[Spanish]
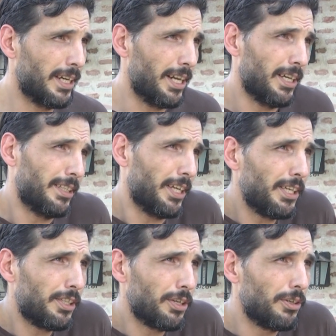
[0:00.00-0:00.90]

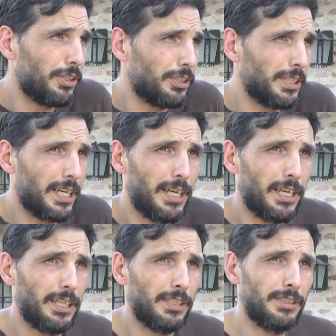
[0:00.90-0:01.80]
característicos
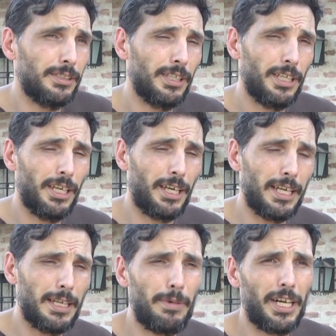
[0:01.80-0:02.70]
acá en, en
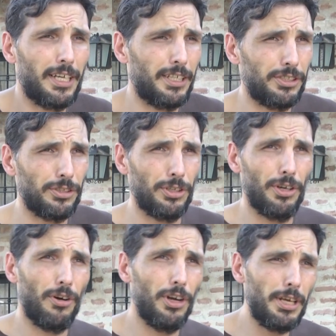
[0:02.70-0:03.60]
Catamarca, que
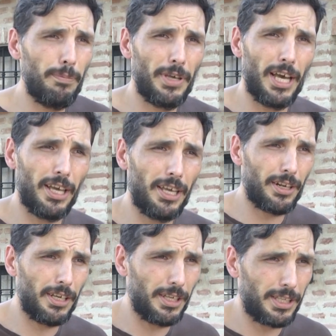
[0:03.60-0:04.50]
son Olimpia
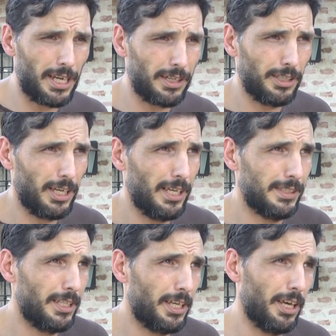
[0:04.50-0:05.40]
Red Star,
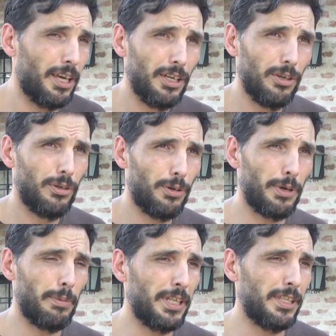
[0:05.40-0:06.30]
así que
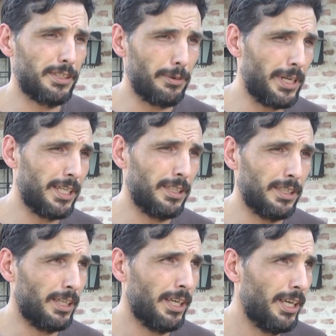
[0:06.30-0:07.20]
obviamente se van a
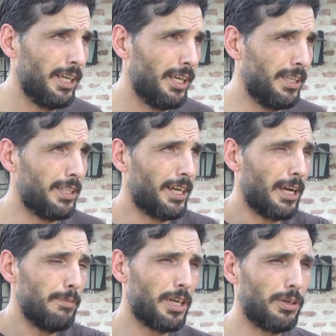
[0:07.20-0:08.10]
eh,
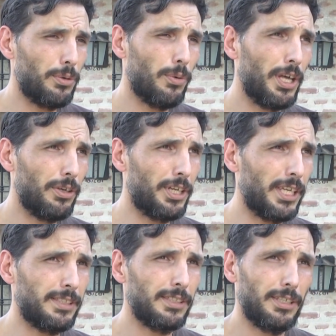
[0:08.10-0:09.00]
intercambiar los
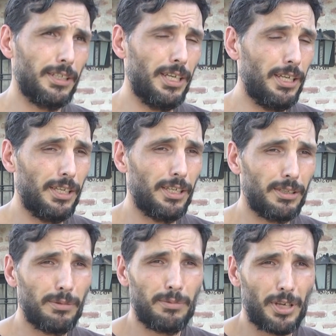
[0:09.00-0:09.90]
jugadores
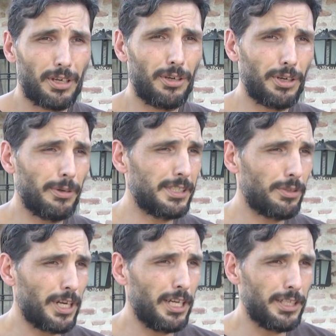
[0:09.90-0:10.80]
y creo que va a
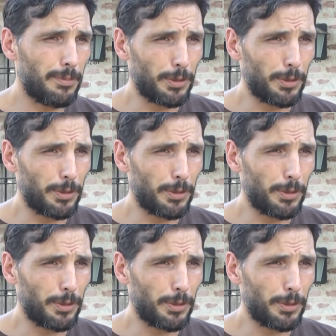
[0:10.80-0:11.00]
ser una linda